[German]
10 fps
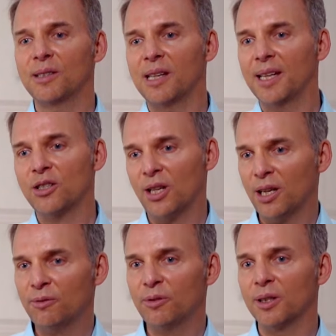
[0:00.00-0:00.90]
Das leicht
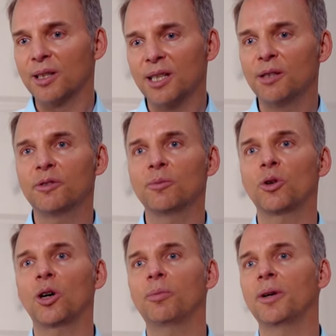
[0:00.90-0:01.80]
scharfe hilft dem
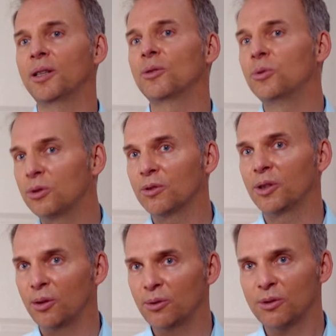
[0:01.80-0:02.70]
Körper, eine gute
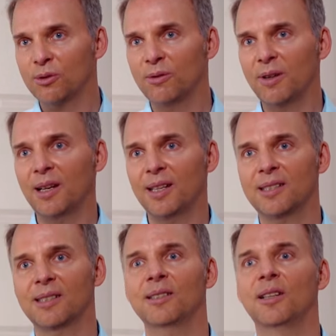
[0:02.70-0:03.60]
Verdauung zu
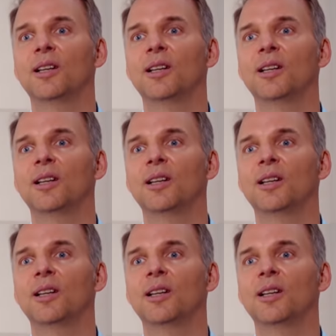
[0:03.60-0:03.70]
gewährleisten.